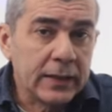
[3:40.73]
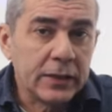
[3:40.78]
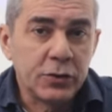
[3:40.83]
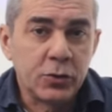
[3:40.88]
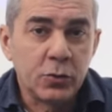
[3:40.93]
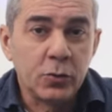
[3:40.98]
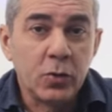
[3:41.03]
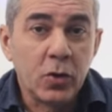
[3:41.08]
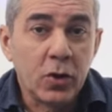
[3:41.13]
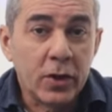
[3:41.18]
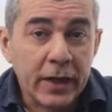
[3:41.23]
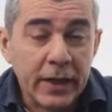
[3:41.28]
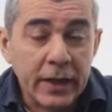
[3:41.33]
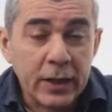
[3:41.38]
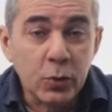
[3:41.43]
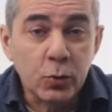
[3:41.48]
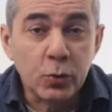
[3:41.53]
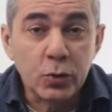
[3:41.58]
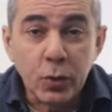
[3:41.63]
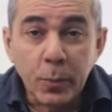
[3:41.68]
aggiungo che
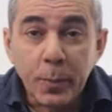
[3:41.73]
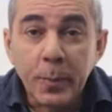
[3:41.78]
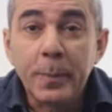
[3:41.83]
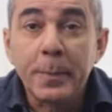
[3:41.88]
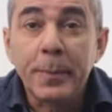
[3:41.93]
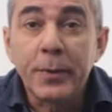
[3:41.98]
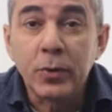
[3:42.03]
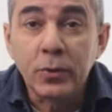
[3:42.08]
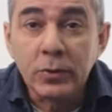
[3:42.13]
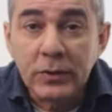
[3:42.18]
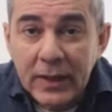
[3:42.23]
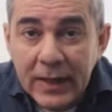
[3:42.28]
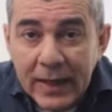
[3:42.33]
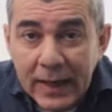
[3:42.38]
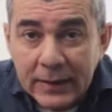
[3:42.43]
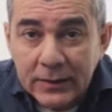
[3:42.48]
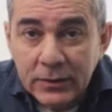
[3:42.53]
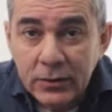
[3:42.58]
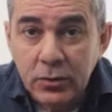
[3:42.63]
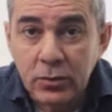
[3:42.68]
l'uso
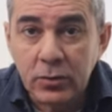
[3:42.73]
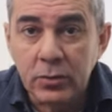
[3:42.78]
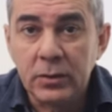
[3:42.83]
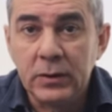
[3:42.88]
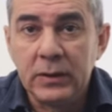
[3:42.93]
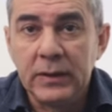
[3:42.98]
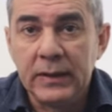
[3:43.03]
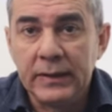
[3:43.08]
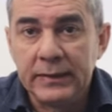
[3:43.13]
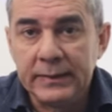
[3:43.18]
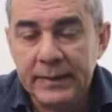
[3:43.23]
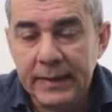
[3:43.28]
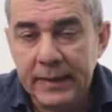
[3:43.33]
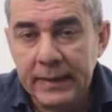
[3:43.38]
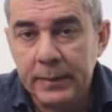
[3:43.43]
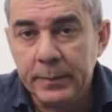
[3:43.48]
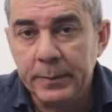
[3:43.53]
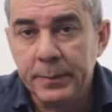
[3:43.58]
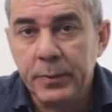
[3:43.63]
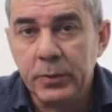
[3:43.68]
protratto nel
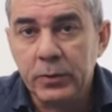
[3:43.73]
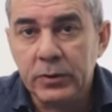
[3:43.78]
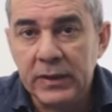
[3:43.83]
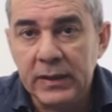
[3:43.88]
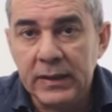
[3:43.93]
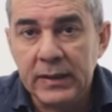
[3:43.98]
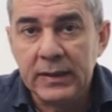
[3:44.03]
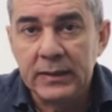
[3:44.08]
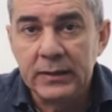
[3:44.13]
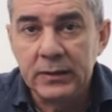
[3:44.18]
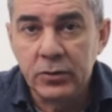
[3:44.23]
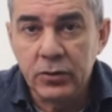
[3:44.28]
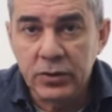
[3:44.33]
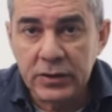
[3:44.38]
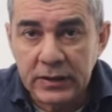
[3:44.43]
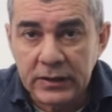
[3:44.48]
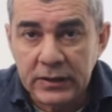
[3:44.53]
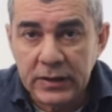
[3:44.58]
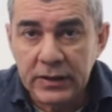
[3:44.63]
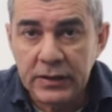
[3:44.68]
tempo della
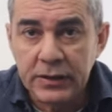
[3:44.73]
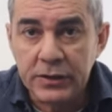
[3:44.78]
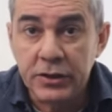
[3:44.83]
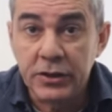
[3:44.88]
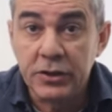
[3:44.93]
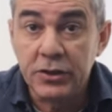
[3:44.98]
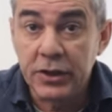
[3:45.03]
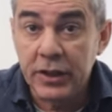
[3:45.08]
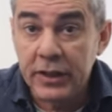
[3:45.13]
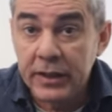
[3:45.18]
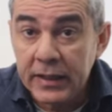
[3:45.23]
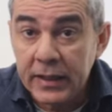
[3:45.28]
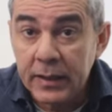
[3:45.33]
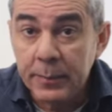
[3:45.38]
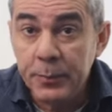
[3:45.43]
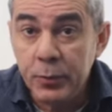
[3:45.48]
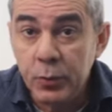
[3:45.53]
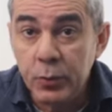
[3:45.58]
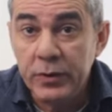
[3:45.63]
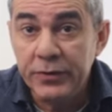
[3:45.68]
tosatrice genera
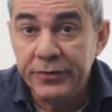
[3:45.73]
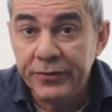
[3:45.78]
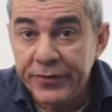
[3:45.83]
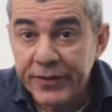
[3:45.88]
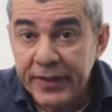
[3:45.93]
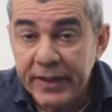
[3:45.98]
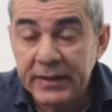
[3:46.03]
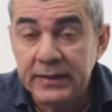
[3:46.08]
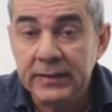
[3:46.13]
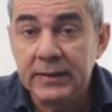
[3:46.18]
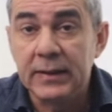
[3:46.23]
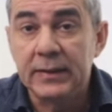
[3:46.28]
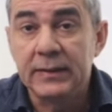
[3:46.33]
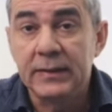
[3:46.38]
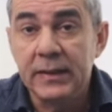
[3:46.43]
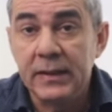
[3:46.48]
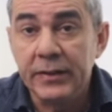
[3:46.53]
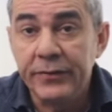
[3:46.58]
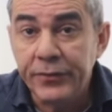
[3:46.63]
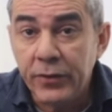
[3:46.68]
più in fretta
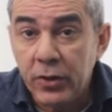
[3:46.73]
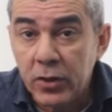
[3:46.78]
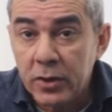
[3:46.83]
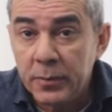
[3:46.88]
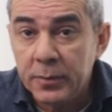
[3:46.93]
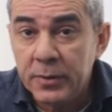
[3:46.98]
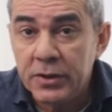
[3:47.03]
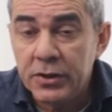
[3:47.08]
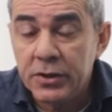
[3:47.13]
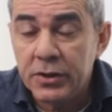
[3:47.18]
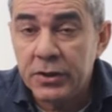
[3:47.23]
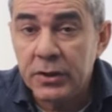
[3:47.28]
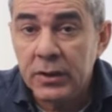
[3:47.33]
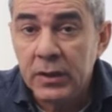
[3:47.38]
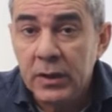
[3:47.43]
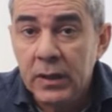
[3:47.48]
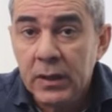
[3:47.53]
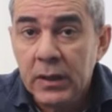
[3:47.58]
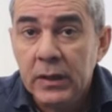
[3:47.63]
delle forbici